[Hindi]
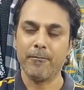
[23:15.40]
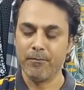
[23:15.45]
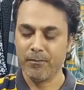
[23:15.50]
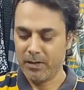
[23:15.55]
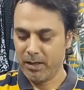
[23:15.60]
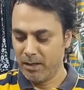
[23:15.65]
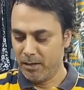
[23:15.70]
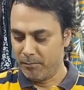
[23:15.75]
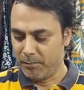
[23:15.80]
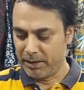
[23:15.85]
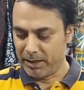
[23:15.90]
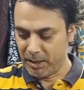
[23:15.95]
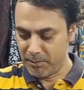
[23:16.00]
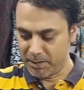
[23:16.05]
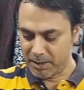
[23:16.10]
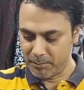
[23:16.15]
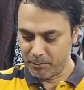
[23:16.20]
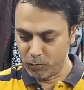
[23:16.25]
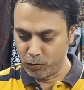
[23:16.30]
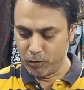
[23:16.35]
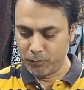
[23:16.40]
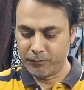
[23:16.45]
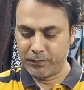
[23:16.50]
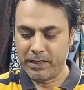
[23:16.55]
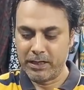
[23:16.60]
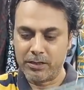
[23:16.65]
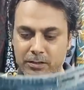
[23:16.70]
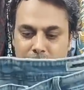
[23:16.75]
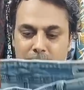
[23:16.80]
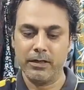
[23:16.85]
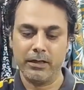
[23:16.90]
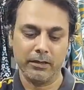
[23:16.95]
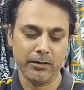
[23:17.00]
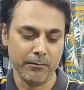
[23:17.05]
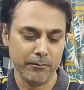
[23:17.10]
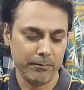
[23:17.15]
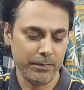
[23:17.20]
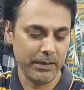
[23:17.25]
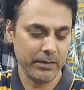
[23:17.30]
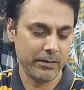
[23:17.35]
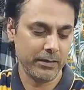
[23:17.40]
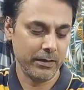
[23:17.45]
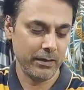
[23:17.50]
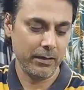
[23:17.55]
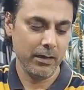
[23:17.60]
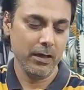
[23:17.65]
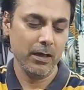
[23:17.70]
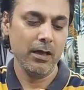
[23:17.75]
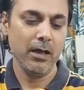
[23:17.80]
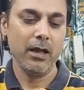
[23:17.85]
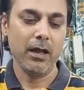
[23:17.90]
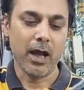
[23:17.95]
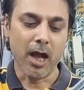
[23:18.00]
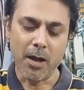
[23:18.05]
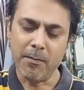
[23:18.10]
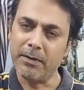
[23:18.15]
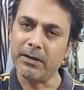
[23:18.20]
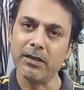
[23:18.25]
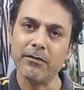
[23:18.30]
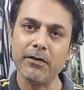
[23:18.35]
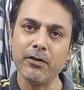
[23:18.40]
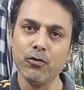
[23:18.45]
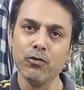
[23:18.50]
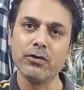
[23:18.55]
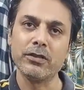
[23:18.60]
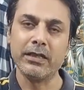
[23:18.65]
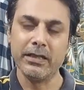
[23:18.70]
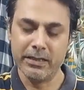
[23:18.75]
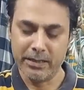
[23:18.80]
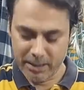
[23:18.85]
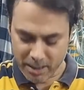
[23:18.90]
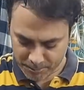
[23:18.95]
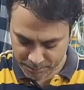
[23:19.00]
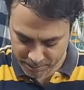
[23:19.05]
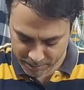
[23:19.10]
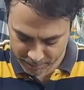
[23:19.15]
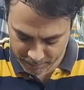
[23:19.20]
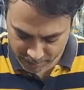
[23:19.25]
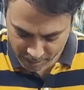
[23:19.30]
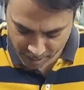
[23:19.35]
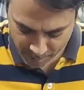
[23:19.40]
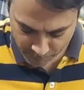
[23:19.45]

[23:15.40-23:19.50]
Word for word: है सही सही बट ये हमारा बिल्कुल फ्रेश एकदम पीस है आप एक दफा यूज कीजिए ना फिर